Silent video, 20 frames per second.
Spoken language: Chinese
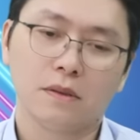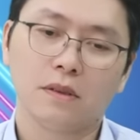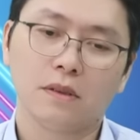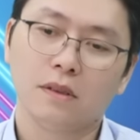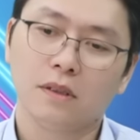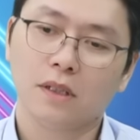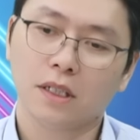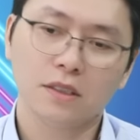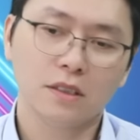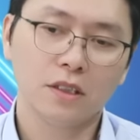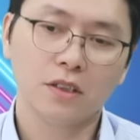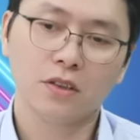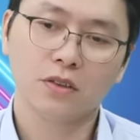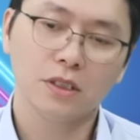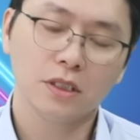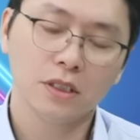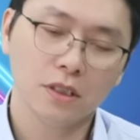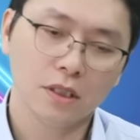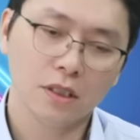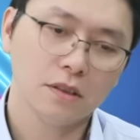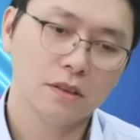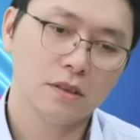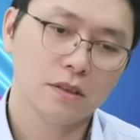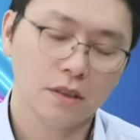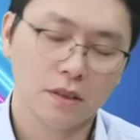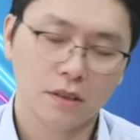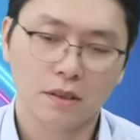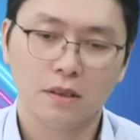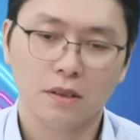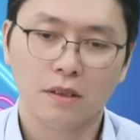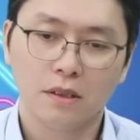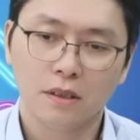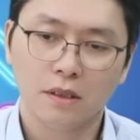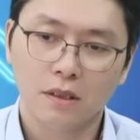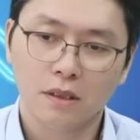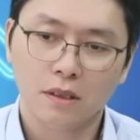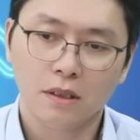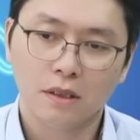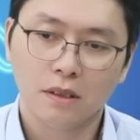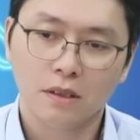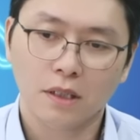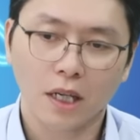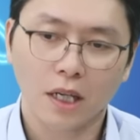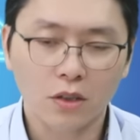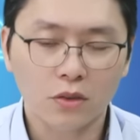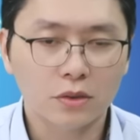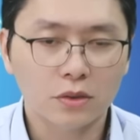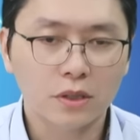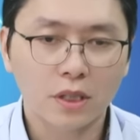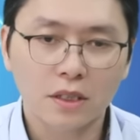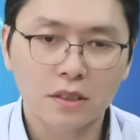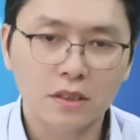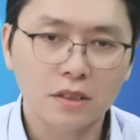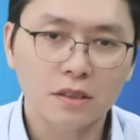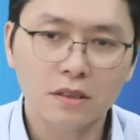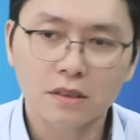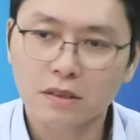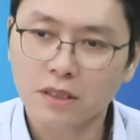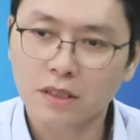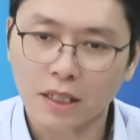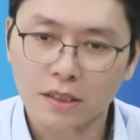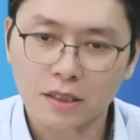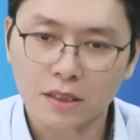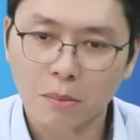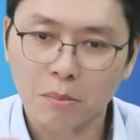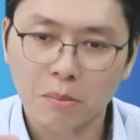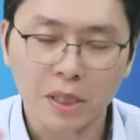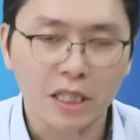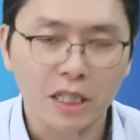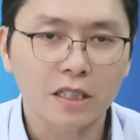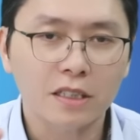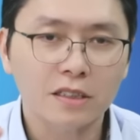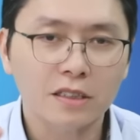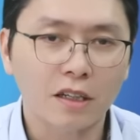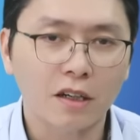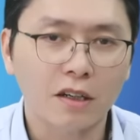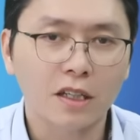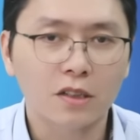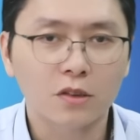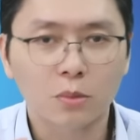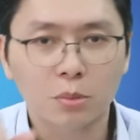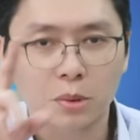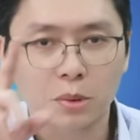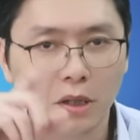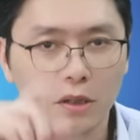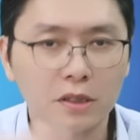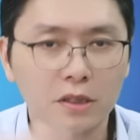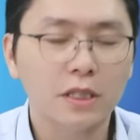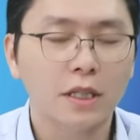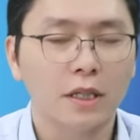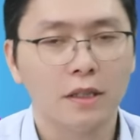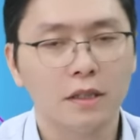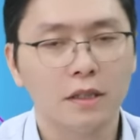还是六七年前，对台股曾经常常每天成交量都不到一千亿，